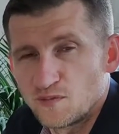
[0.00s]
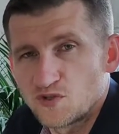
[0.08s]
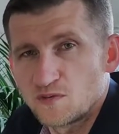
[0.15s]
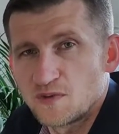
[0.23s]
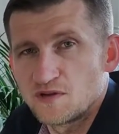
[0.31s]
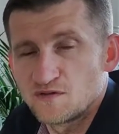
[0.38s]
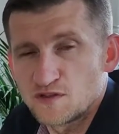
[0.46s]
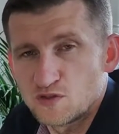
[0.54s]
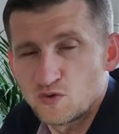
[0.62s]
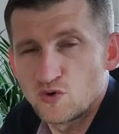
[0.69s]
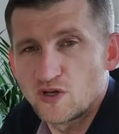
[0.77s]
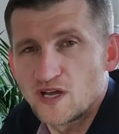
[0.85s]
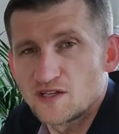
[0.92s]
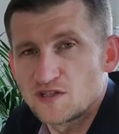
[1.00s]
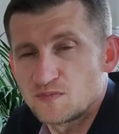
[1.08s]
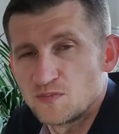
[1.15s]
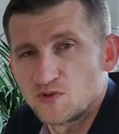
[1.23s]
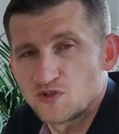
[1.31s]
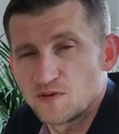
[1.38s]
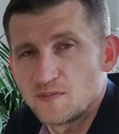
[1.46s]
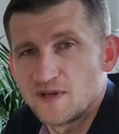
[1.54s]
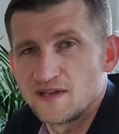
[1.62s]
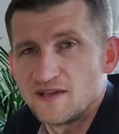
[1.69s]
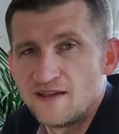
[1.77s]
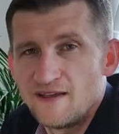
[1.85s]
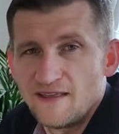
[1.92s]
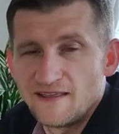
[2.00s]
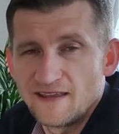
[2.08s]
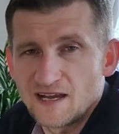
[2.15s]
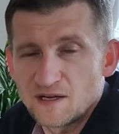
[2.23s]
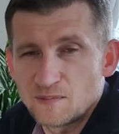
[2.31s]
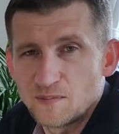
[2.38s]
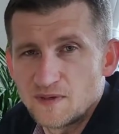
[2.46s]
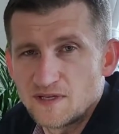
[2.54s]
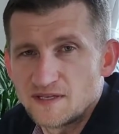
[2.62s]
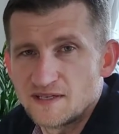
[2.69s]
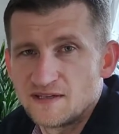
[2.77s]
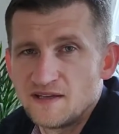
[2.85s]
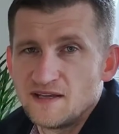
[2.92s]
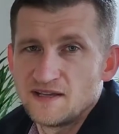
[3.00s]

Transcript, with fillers: Możemy ich wysłuchać, możemy jakby